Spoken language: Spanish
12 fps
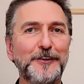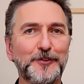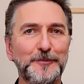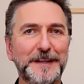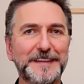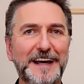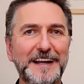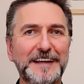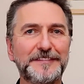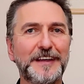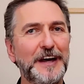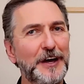
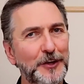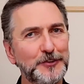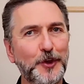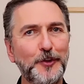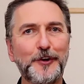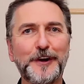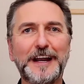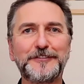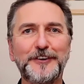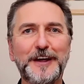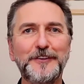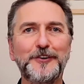documentales, todos
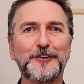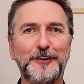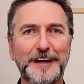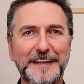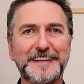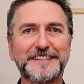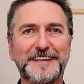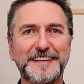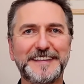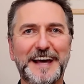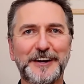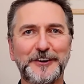relacionados con la danza
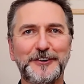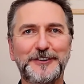de tango.